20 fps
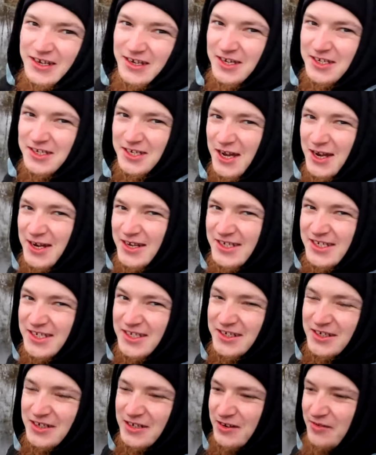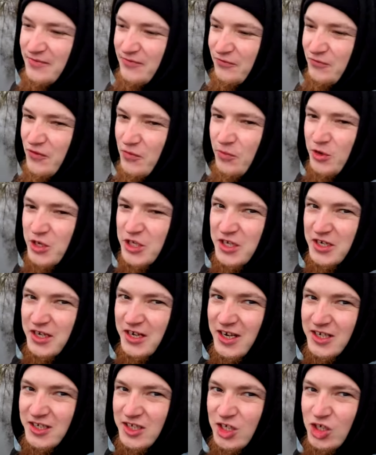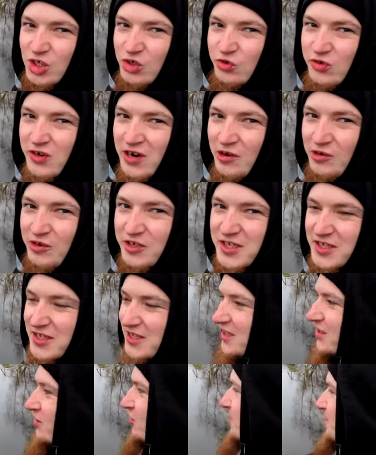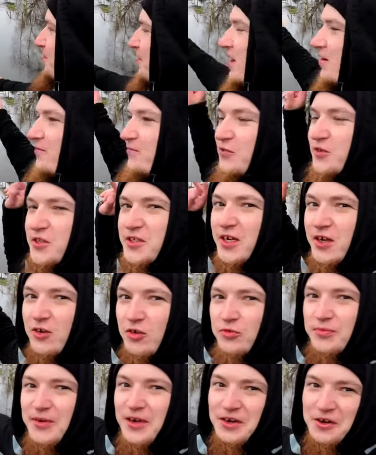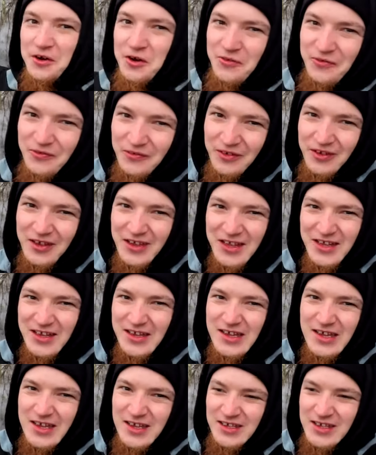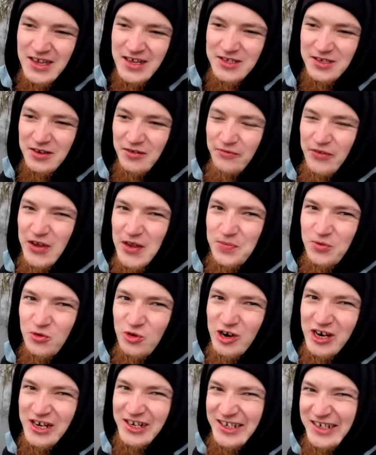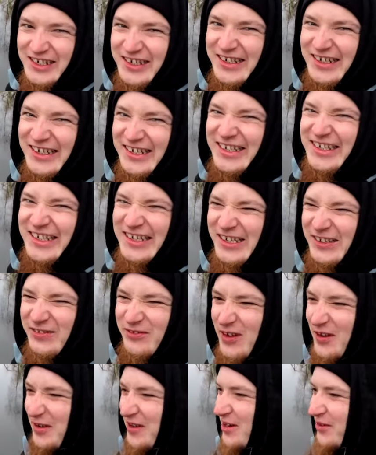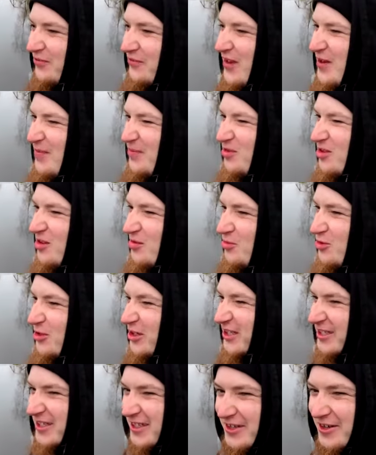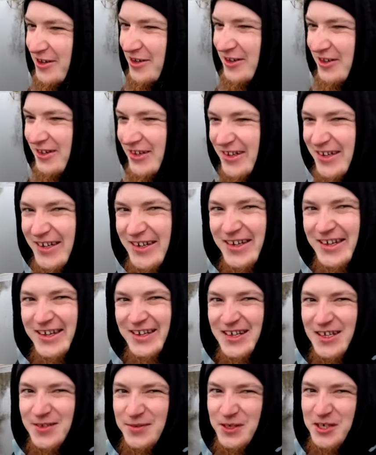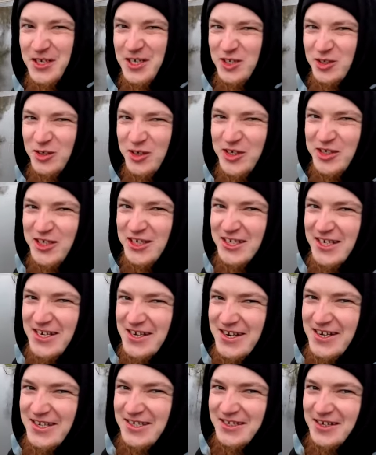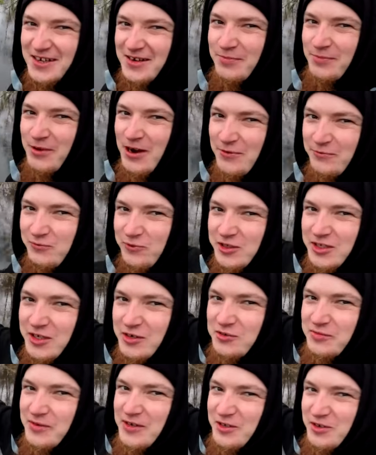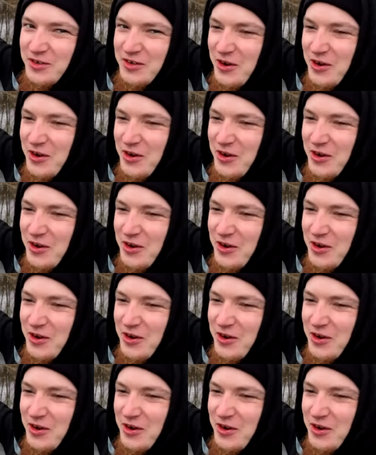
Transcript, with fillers: Das heißt, ähm, wir müssen gleich die Schuhe ausziehen und barfuß darüber laufen. Jetzt im Februar. Wir haben gerade Februar im Monat, genau. Das wird gleich so richtig geil sein, barfuß darüber zu